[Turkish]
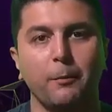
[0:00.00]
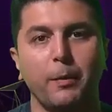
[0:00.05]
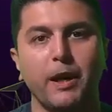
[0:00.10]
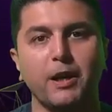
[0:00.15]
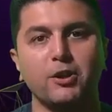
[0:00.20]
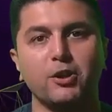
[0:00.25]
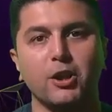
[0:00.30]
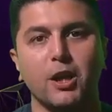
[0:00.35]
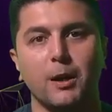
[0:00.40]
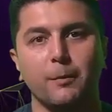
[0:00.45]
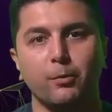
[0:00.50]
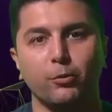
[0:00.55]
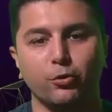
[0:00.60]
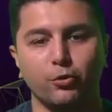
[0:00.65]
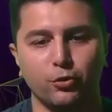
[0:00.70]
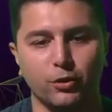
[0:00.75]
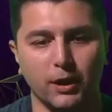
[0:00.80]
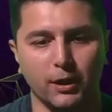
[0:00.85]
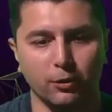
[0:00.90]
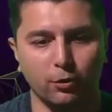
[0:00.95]
5 çarpı
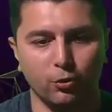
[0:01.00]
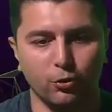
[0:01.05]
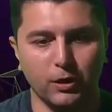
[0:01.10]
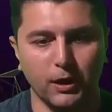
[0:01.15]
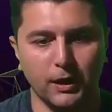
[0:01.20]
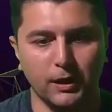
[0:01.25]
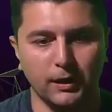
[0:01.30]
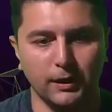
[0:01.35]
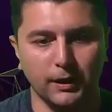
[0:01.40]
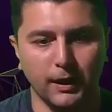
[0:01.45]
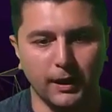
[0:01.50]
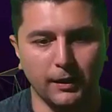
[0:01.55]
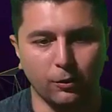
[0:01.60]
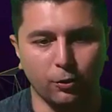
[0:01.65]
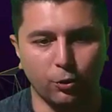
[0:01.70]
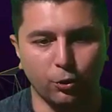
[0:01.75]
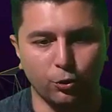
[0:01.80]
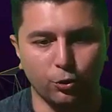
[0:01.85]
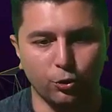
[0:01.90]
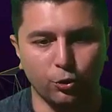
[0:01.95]
30'dan 150.
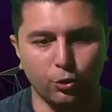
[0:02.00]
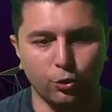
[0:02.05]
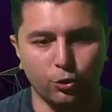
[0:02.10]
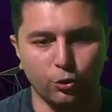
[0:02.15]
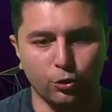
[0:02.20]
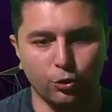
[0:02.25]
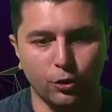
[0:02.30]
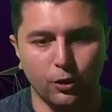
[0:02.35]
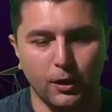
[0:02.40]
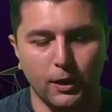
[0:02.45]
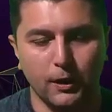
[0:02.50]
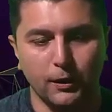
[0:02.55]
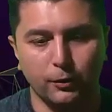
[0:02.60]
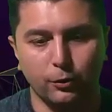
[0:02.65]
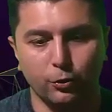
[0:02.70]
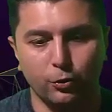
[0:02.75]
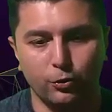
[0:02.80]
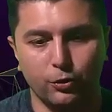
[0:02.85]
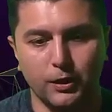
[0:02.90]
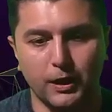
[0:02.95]
Yani kosinüs
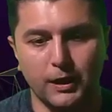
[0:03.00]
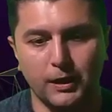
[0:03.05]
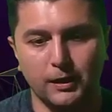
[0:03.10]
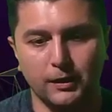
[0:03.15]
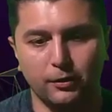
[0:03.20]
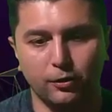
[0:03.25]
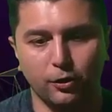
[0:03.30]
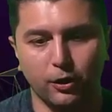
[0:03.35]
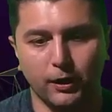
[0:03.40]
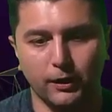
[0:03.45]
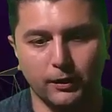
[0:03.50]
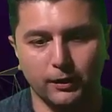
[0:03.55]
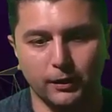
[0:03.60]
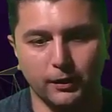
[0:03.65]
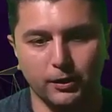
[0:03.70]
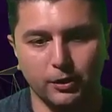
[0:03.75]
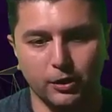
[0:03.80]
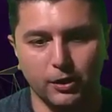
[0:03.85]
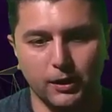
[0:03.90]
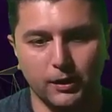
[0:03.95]
150 diyor
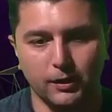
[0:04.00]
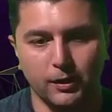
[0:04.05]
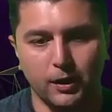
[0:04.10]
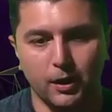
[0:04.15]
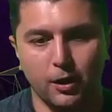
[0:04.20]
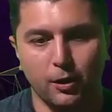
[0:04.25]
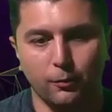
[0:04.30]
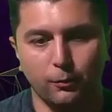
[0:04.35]
arkadaşlar.